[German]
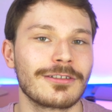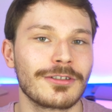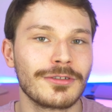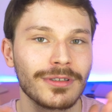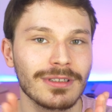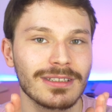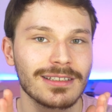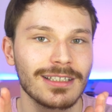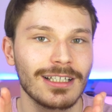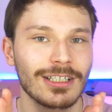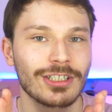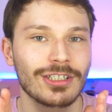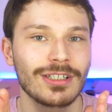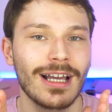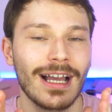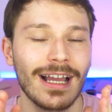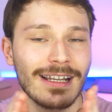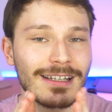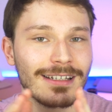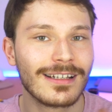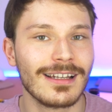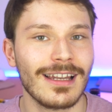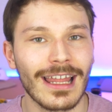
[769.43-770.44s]
kürzer
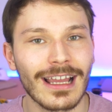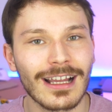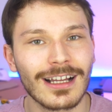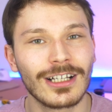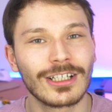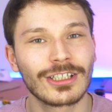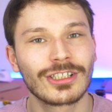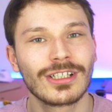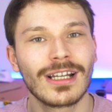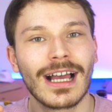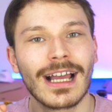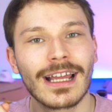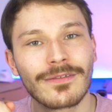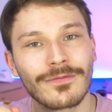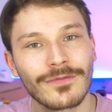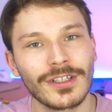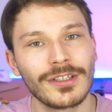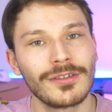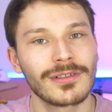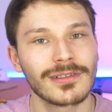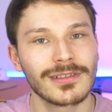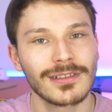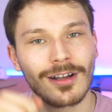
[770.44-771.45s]
schneiden, länger
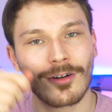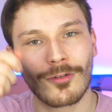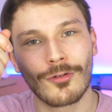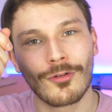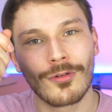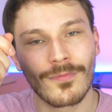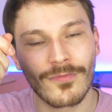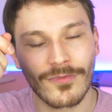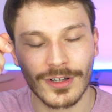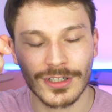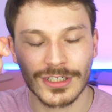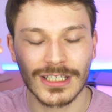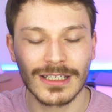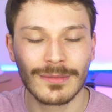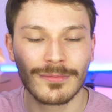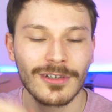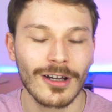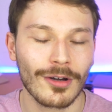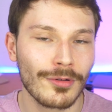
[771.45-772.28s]
schneiden, Videos nach oben verschieben,